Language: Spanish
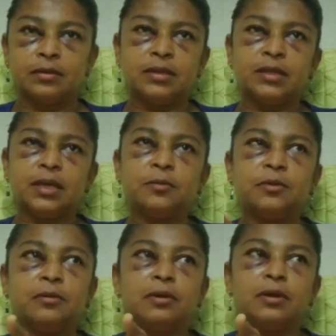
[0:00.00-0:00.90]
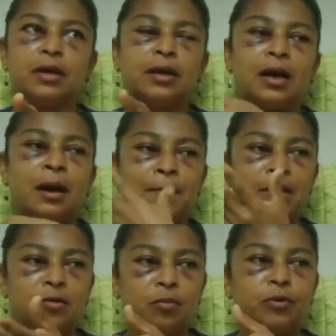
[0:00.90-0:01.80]
Sí, digamos,
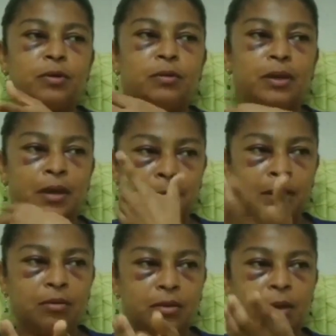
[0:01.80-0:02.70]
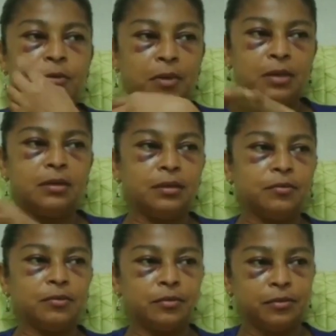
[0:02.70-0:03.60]
amigos, pues, amigo, digamos,
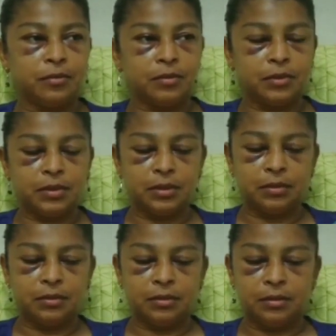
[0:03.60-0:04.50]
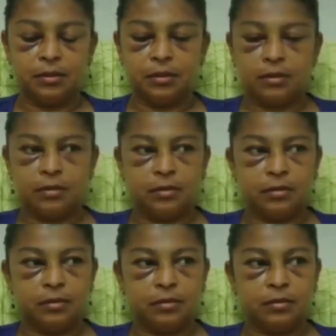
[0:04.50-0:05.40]
íntimo. Sí. ¿Desde
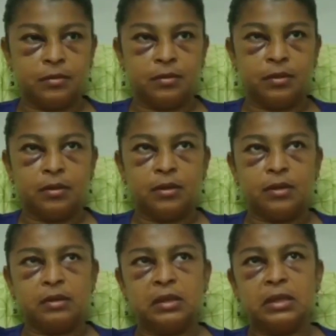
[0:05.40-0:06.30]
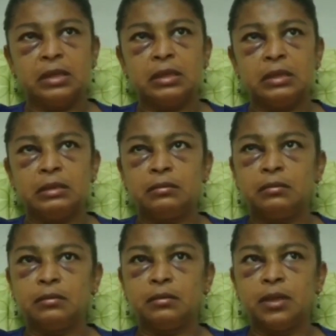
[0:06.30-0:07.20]
cuándo? De,
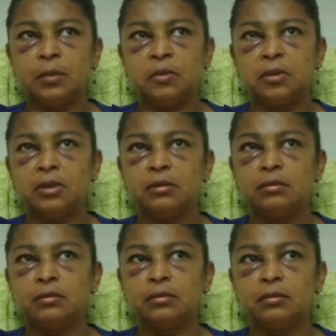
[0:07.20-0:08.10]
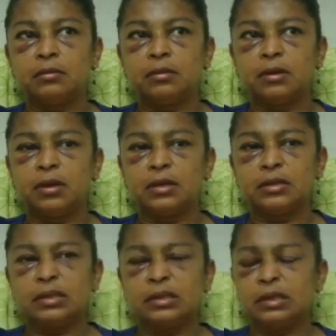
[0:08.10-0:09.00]
digamos,
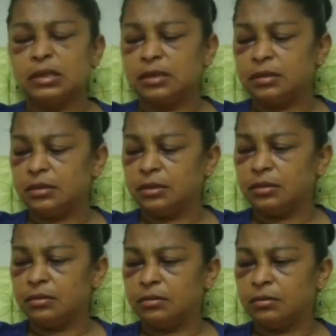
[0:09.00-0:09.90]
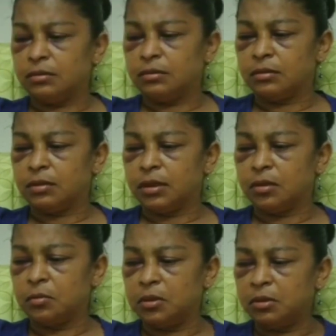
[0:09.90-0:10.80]
hace ya casi,
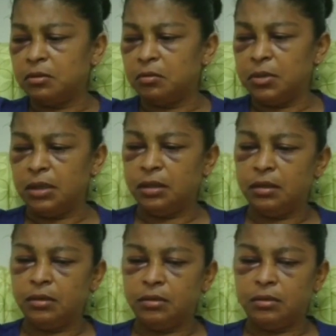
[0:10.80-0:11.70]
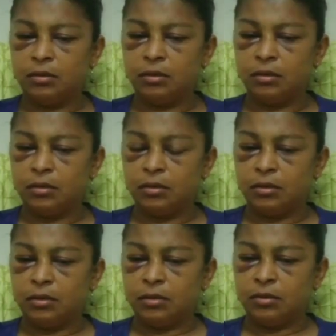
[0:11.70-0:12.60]
como en 2000,
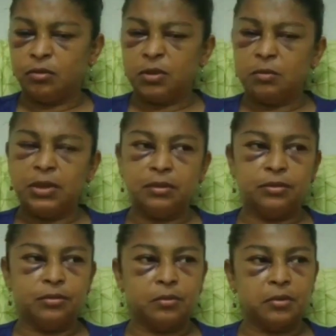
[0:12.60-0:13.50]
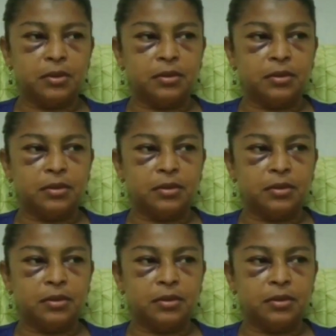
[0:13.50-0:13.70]
2021,